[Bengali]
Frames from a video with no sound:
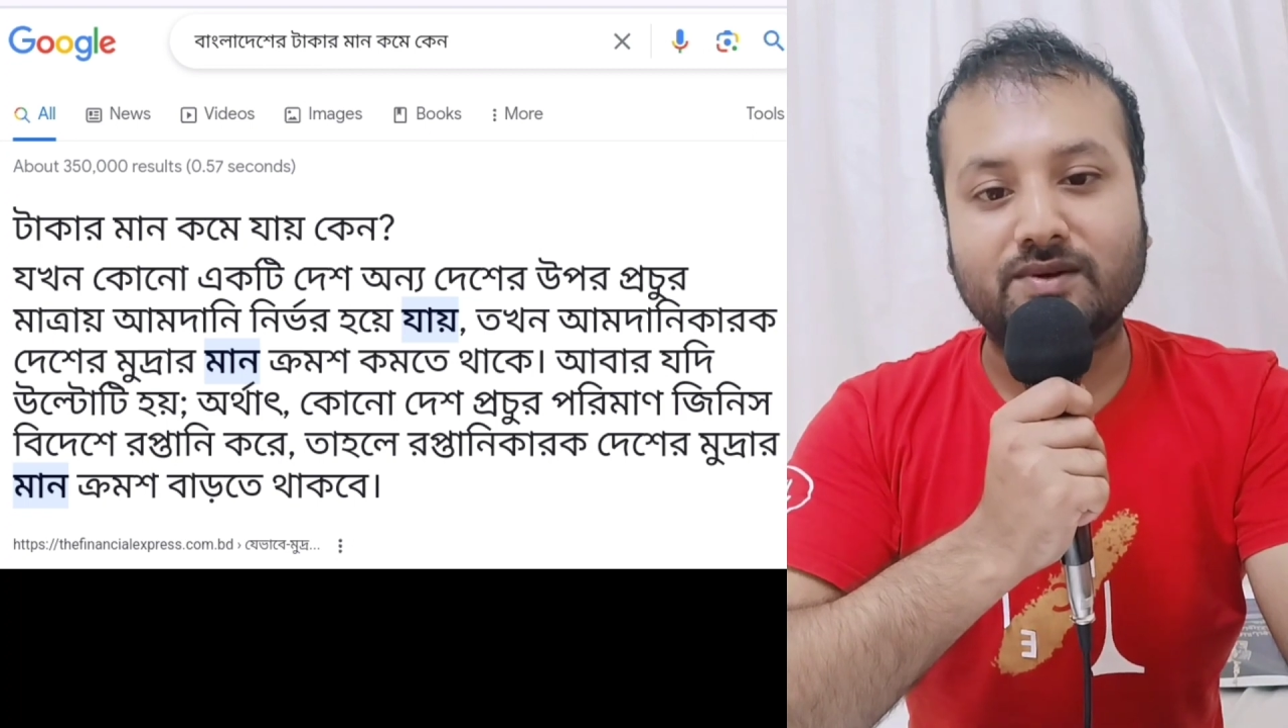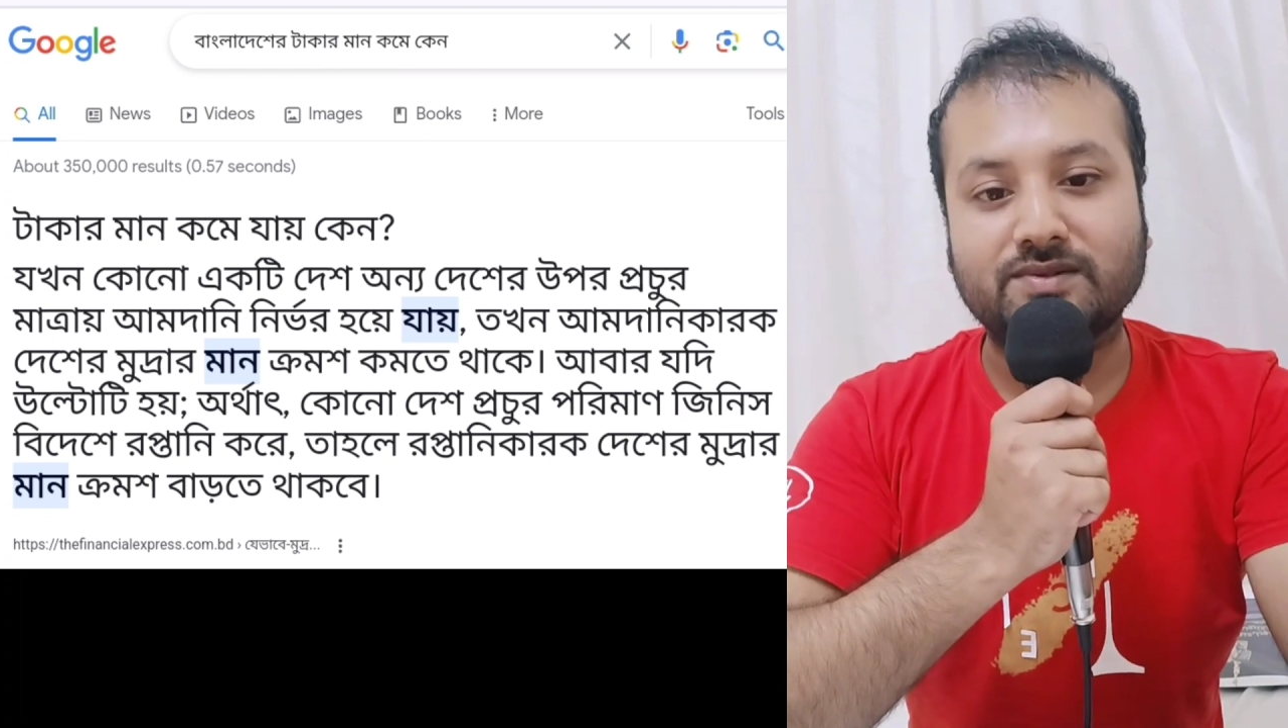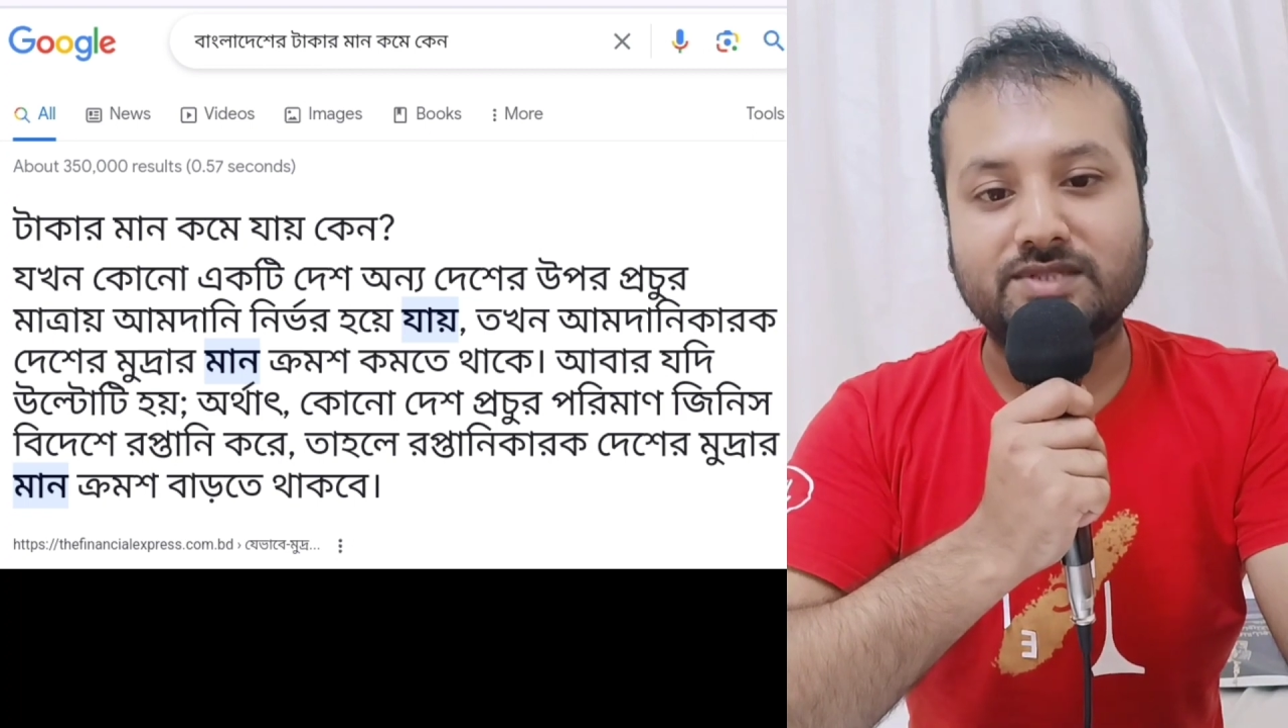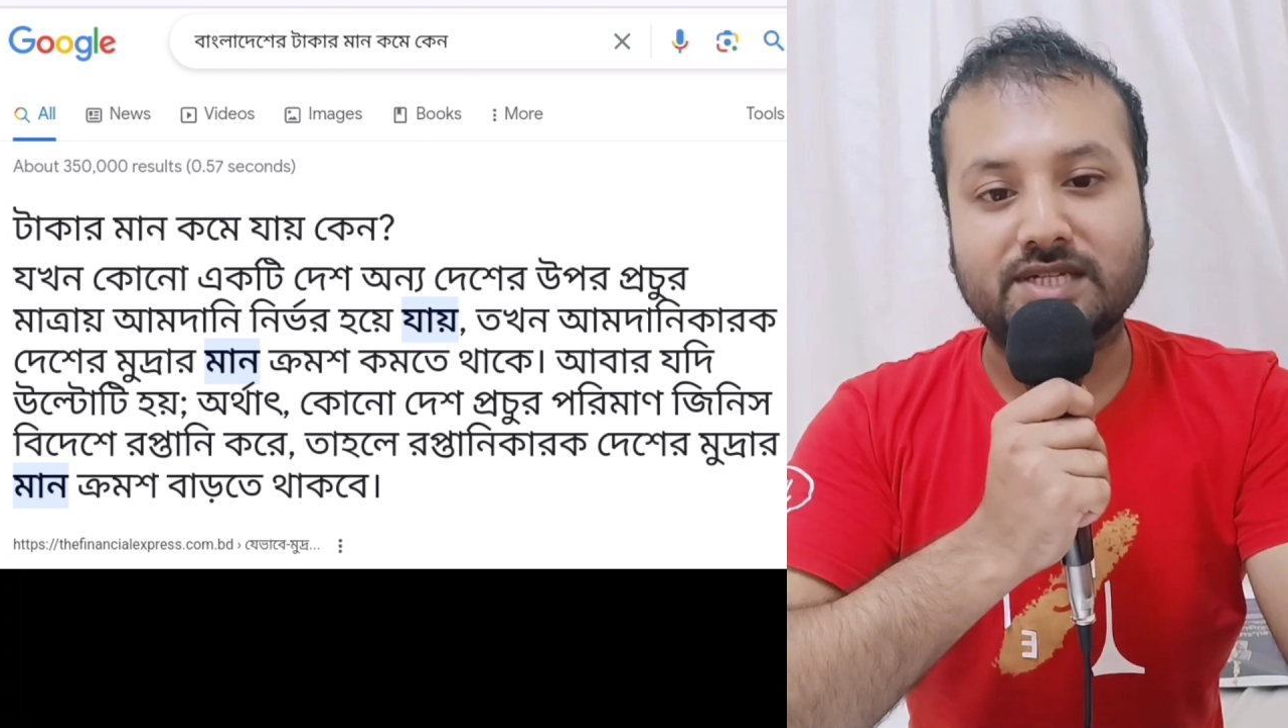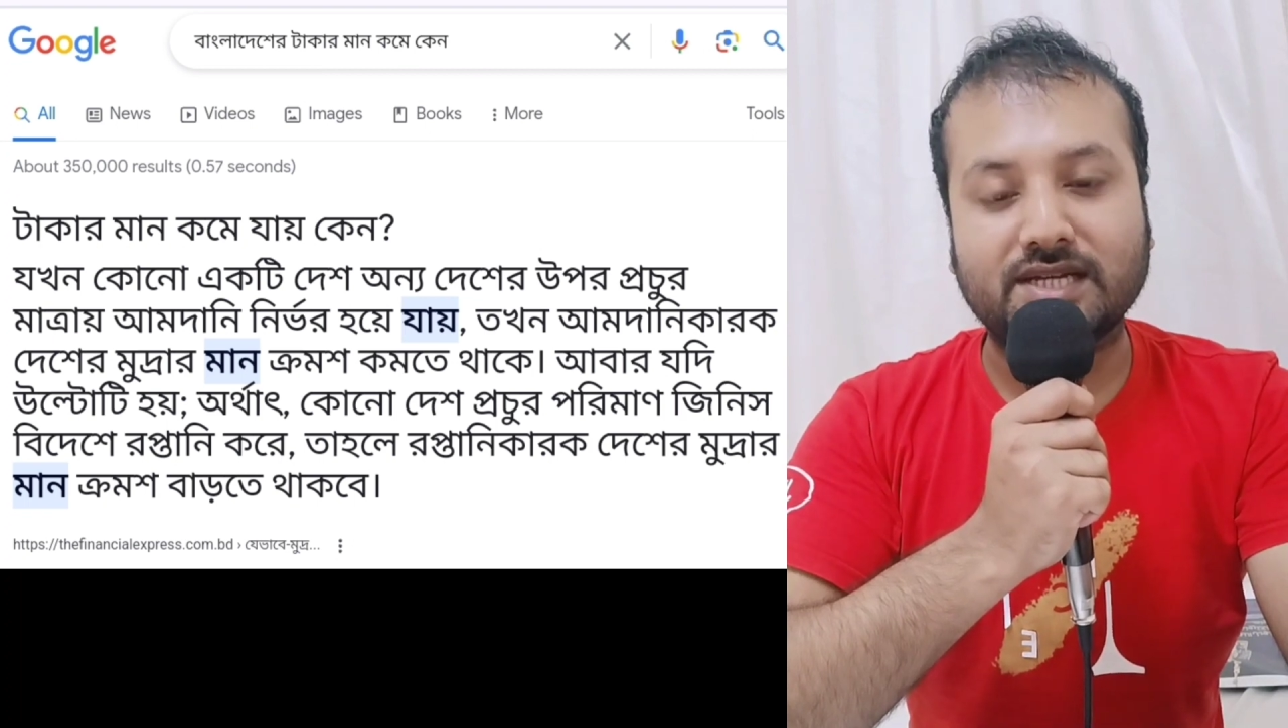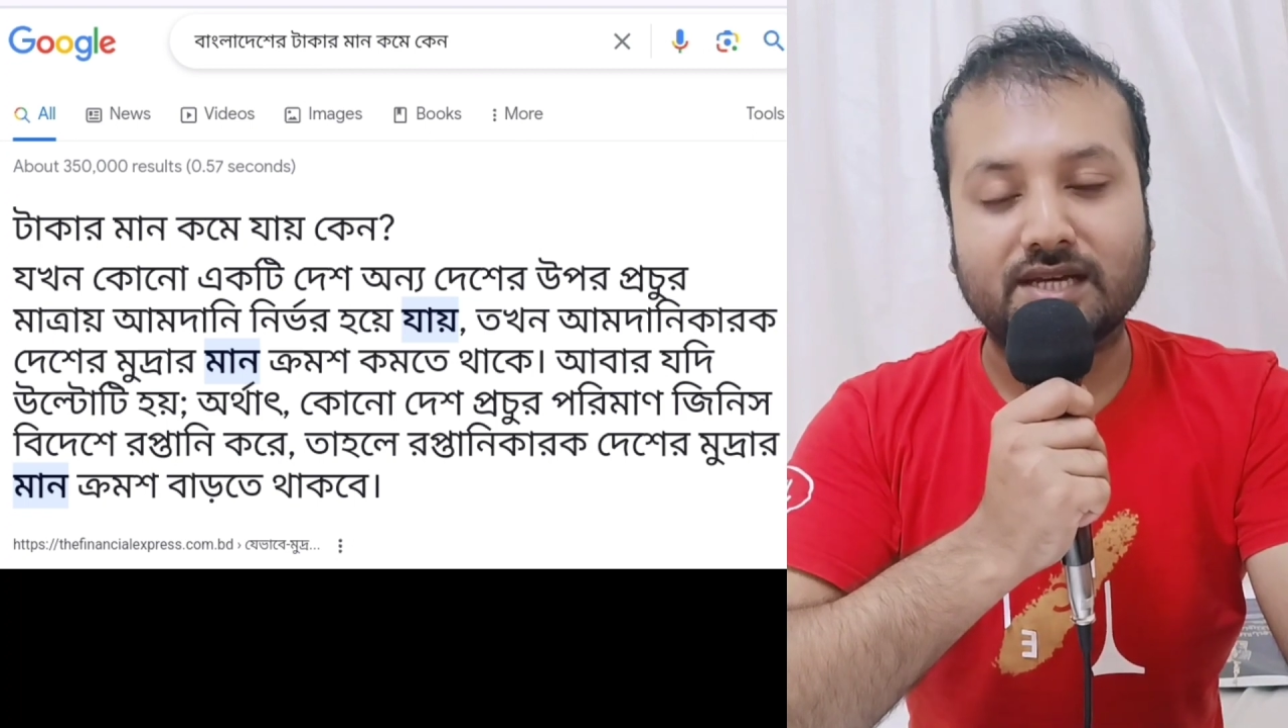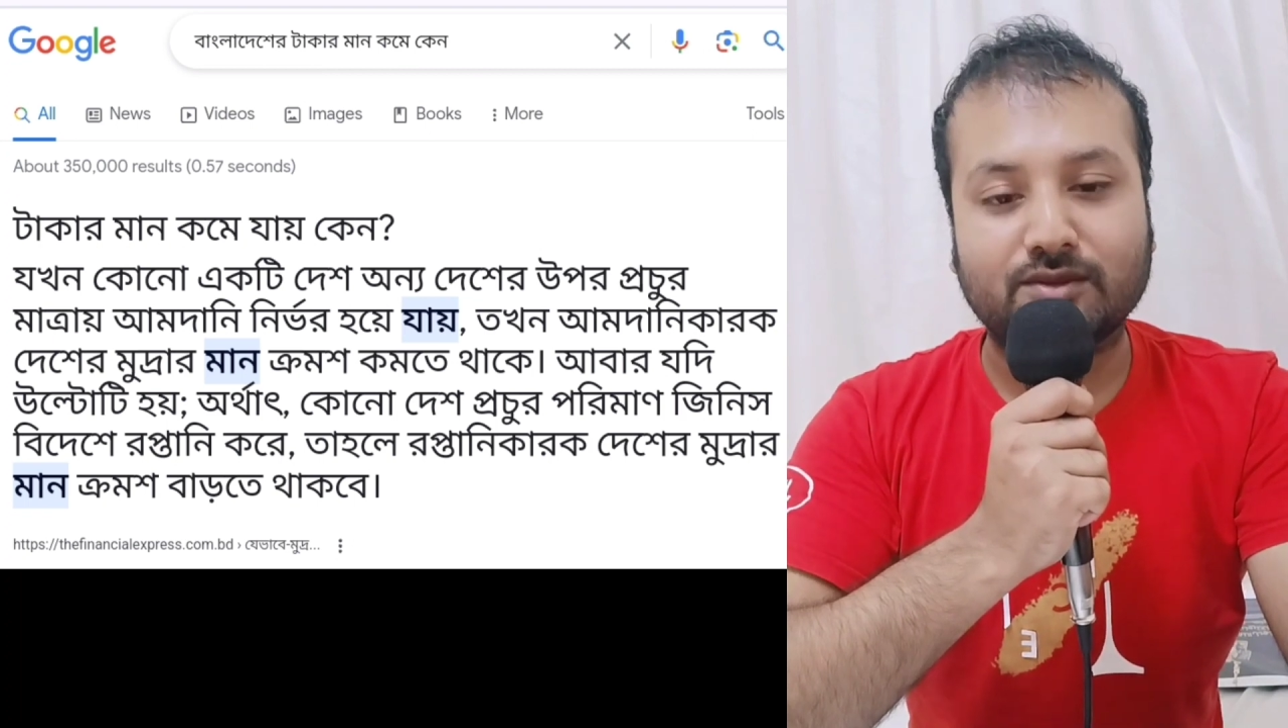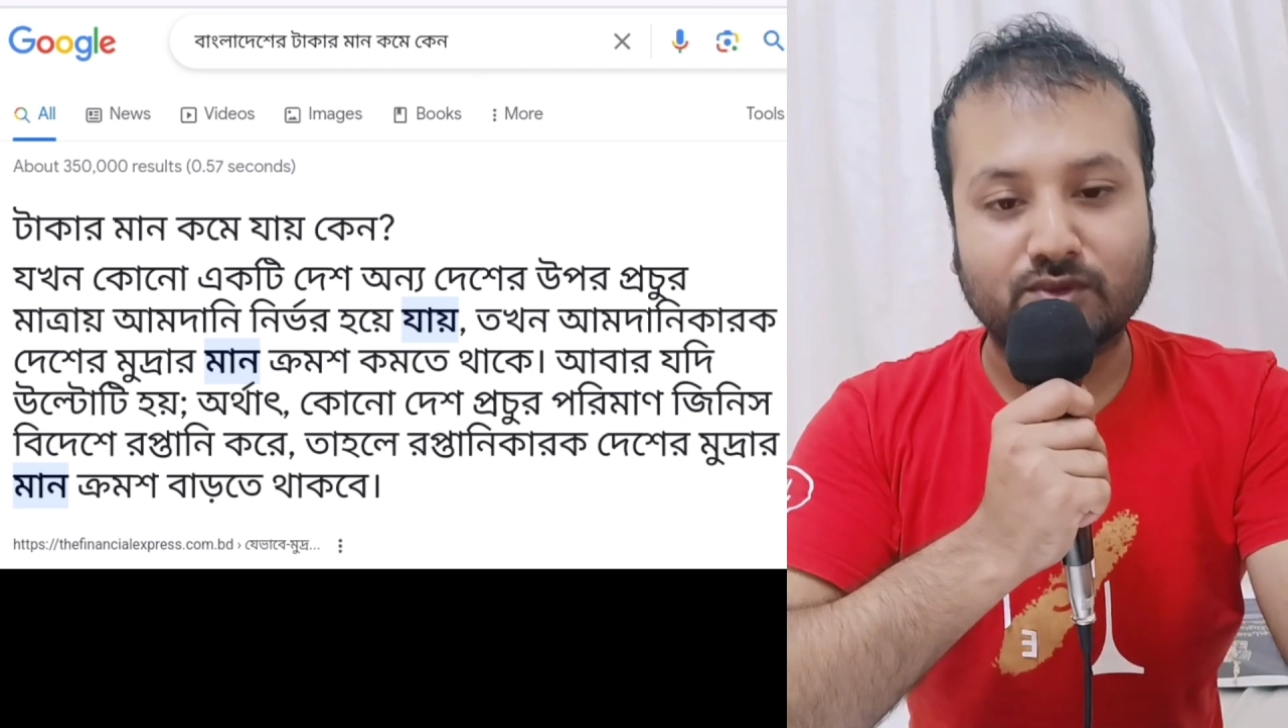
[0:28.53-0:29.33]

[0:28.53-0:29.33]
যখন সেটা